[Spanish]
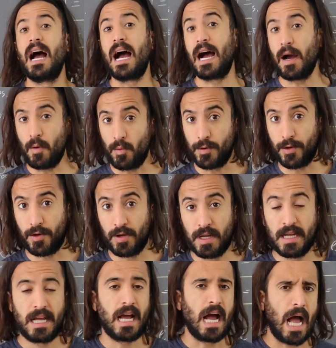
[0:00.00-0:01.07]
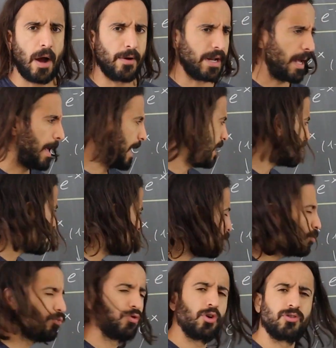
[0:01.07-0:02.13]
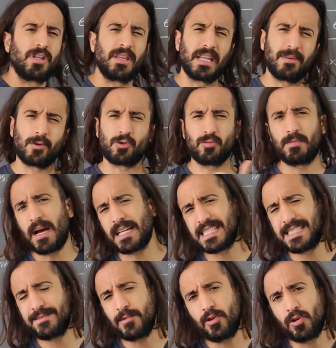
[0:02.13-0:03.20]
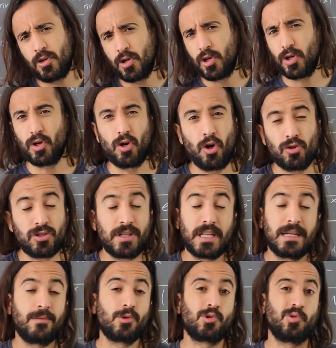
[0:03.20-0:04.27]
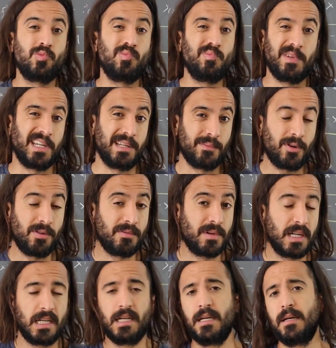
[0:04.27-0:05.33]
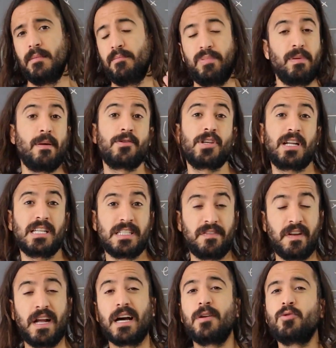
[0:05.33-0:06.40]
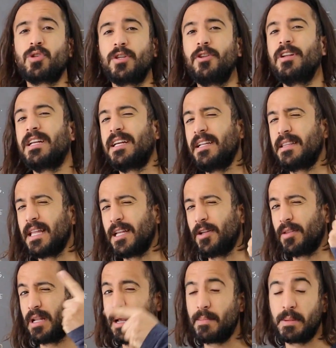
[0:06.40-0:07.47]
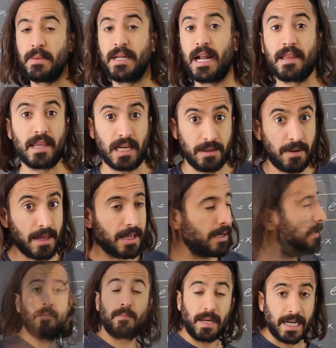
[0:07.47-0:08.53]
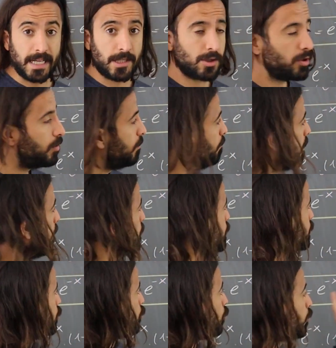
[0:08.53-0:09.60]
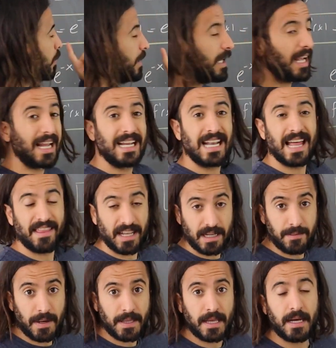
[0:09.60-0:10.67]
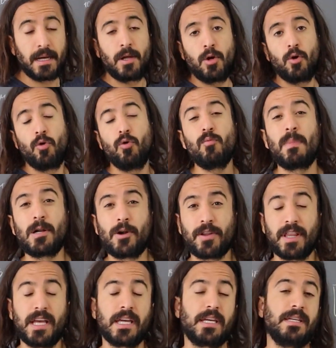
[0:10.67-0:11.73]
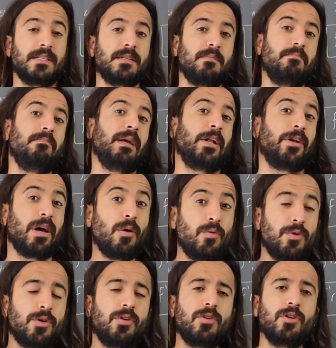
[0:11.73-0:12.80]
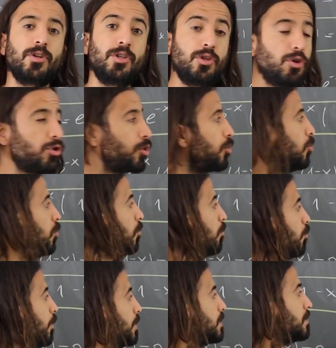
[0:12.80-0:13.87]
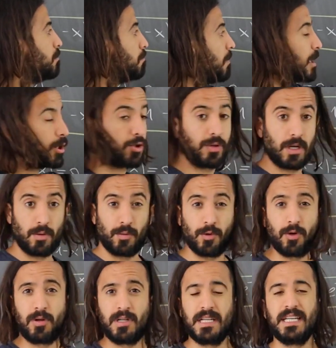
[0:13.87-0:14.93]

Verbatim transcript: a 1. Ahora, en ese punto, ¿tendremos un máximo o tendremos un mínimo? Pues vamos a clasificarlo usando el criterio de la primera derivada. Para eso, vamos a sustituir en la derivada un valor de x menor a 1 y otro pues mayor a 1.